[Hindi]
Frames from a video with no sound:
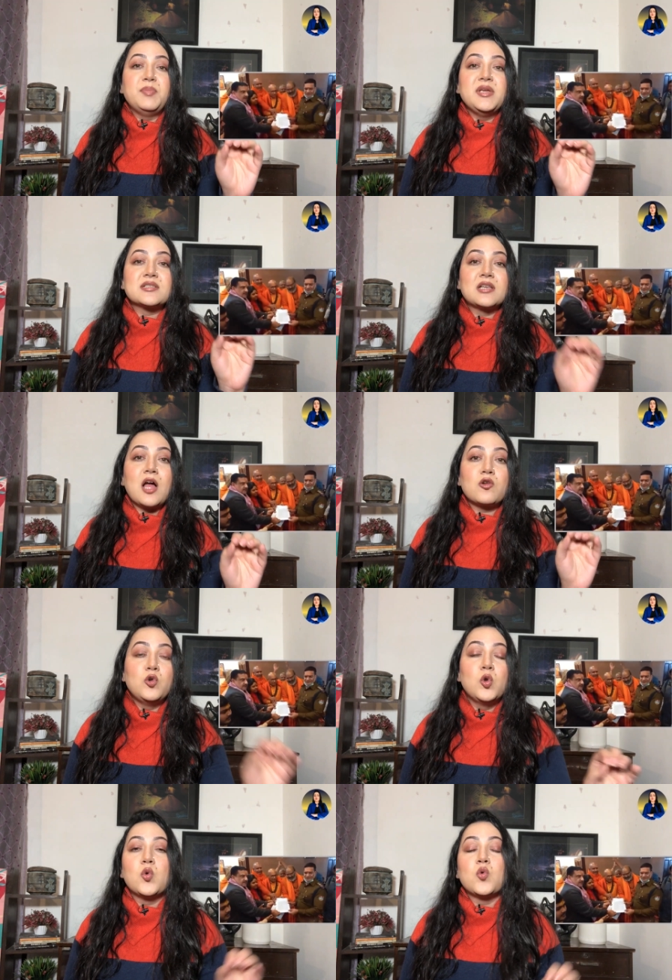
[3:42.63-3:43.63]
20 लाख
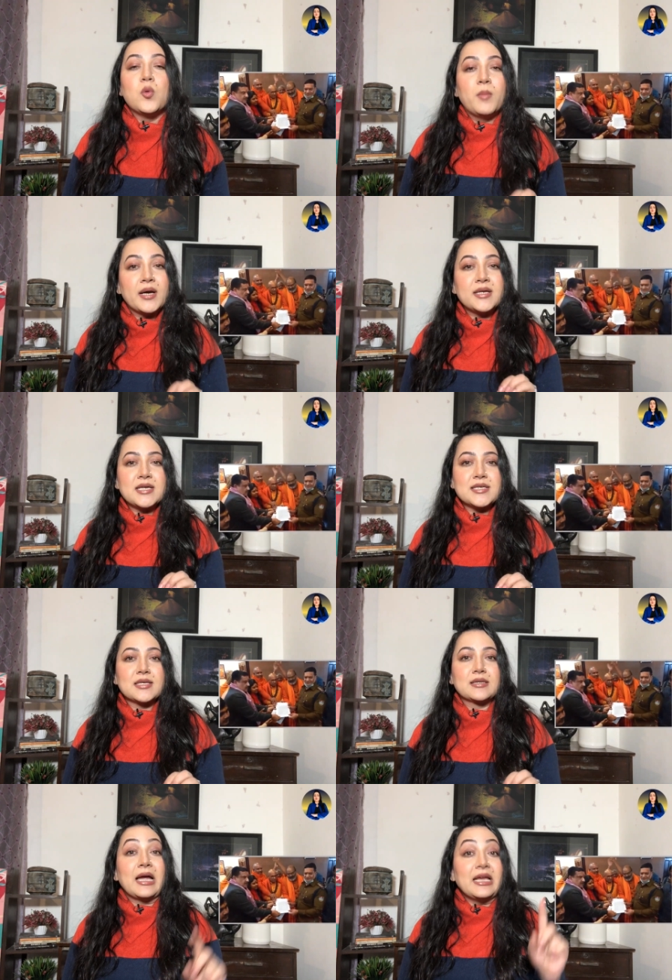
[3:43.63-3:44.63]
लोगों को मारा जा
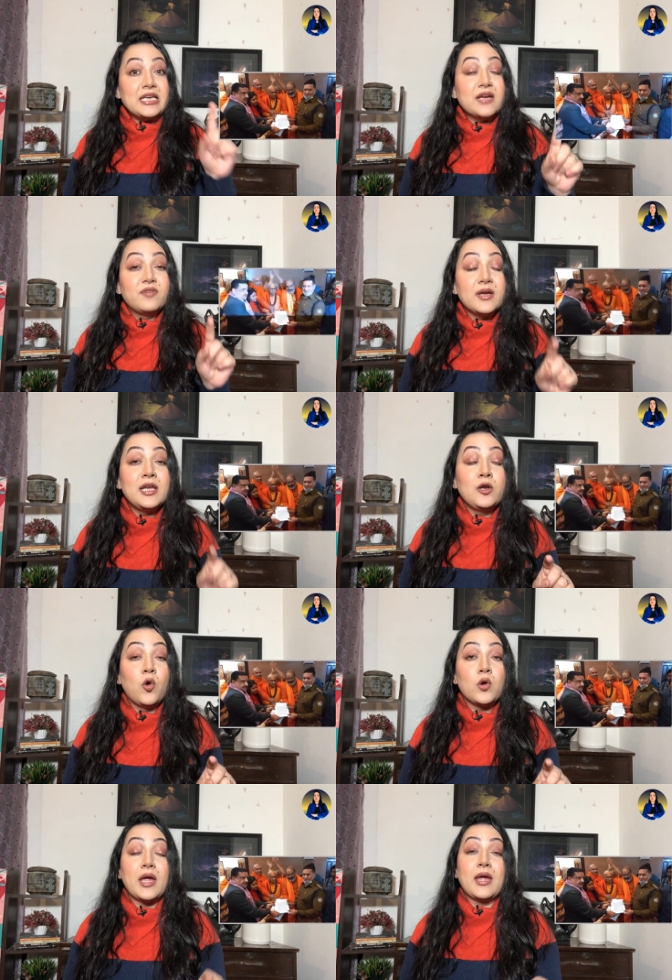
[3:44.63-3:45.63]
सकता है ये वही
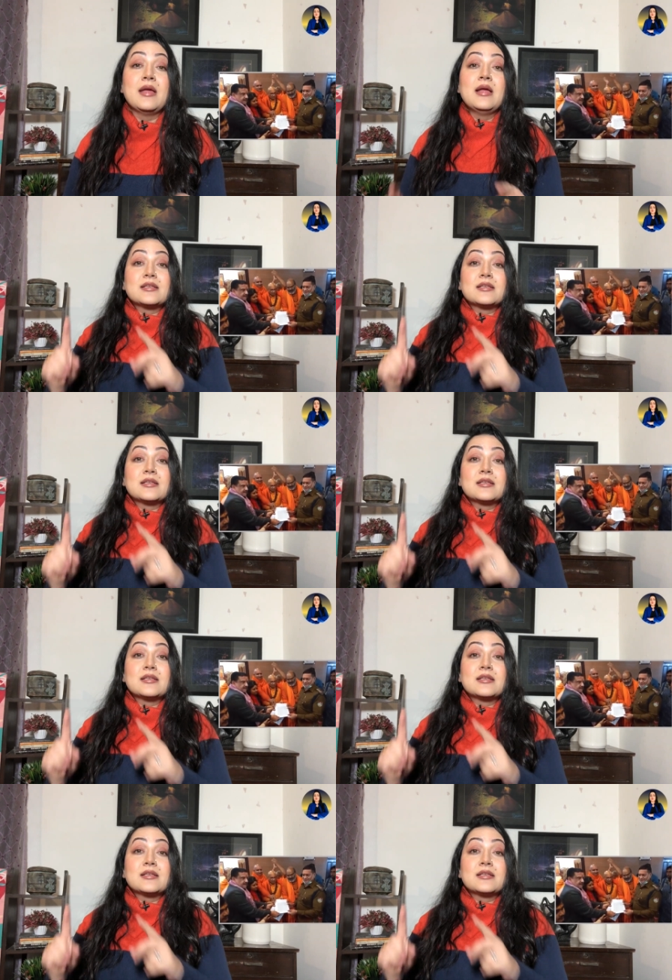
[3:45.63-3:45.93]
लोग हैं